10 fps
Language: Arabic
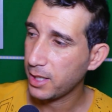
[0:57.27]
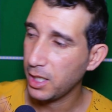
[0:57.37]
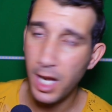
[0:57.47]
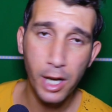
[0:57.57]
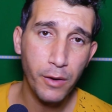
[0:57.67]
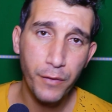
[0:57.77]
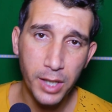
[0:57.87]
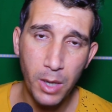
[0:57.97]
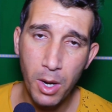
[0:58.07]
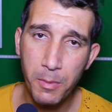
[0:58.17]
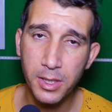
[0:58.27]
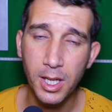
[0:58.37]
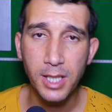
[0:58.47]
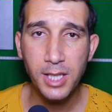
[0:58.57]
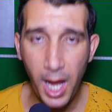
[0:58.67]
لكم في الروابط
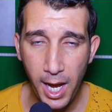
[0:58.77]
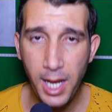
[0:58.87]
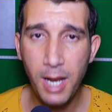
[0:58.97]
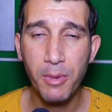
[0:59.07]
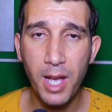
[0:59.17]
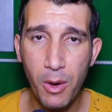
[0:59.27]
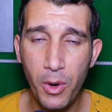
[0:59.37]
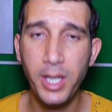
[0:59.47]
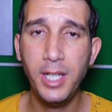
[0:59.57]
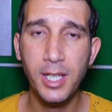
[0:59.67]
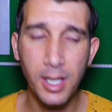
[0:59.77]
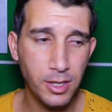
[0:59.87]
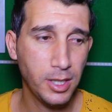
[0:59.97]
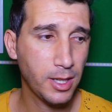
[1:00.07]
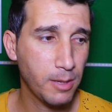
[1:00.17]
تعلم قوانين
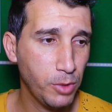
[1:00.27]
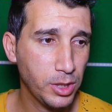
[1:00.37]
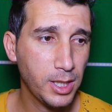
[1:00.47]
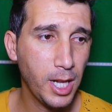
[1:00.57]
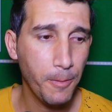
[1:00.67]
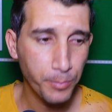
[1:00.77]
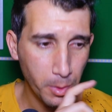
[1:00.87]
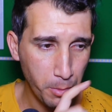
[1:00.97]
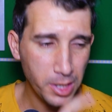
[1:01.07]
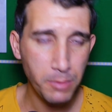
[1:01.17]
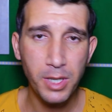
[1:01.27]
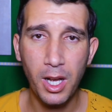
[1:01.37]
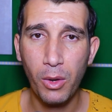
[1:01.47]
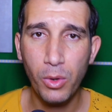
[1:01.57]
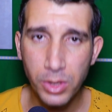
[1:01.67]
ارشادات المنتدى باش ما
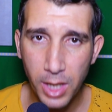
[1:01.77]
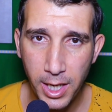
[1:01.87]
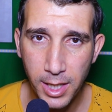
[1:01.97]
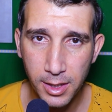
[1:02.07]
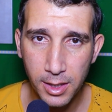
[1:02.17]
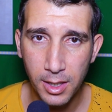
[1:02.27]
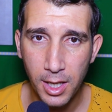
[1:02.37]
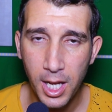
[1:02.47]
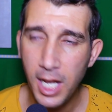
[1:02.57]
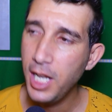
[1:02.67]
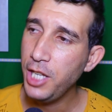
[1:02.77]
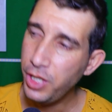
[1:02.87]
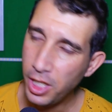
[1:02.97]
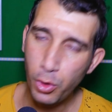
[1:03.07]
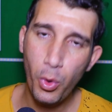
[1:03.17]
يغلقوش قناتك
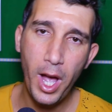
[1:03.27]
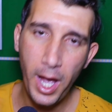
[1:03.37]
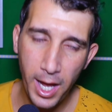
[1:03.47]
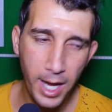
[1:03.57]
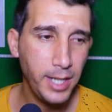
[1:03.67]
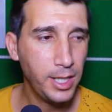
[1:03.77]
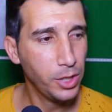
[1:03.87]
يجيك واحد